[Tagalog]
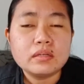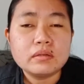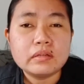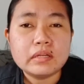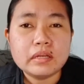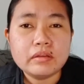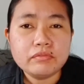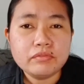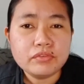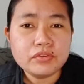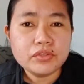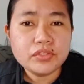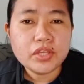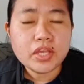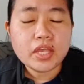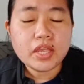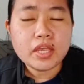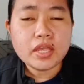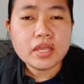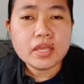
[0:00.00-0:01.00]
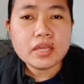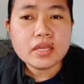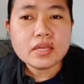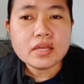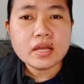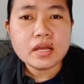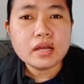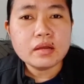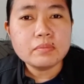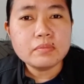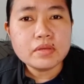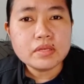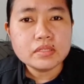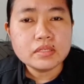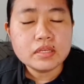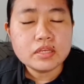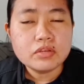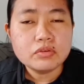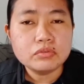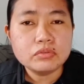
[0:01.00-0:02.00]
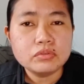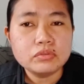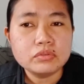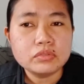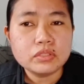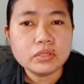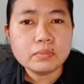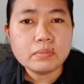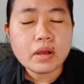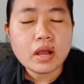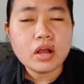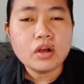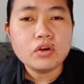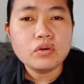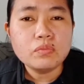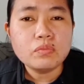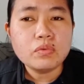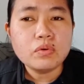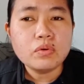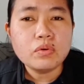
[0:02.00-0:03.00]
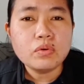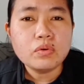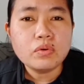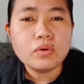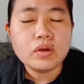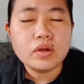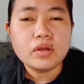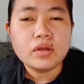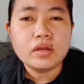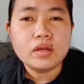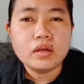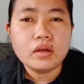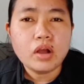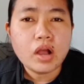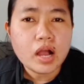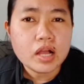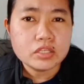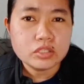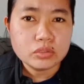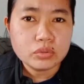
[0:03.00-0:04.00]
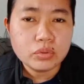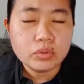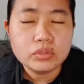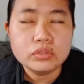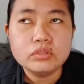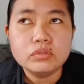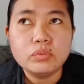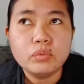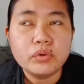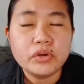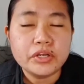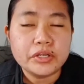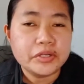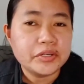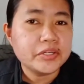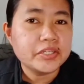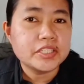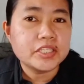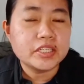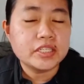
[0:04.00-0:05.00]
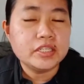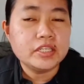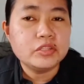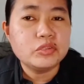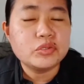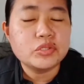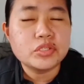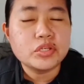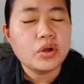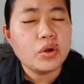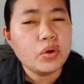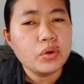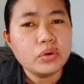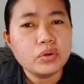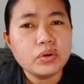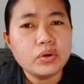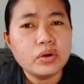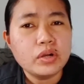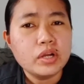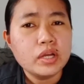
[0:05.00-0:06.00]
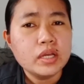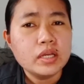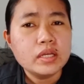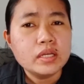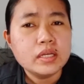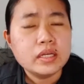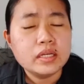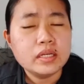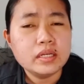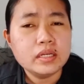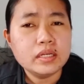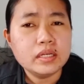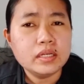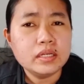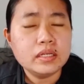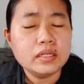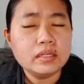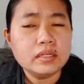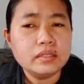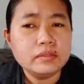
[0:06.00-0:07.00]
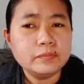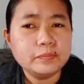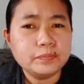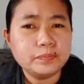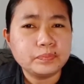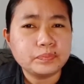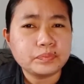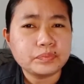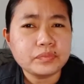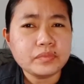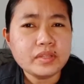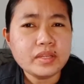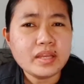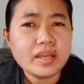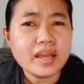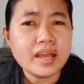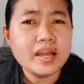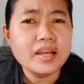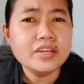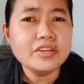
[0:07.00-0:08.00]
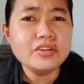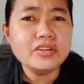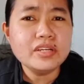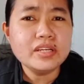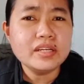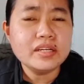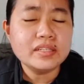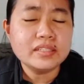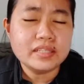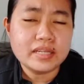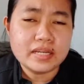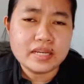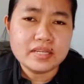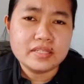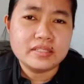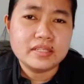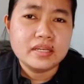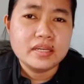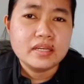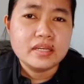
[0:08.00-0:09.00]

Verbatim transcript: Everyday, uh, busy yung trabaho mo, uh, household workers ka dito sa Hong Kong, and ayun lang guys.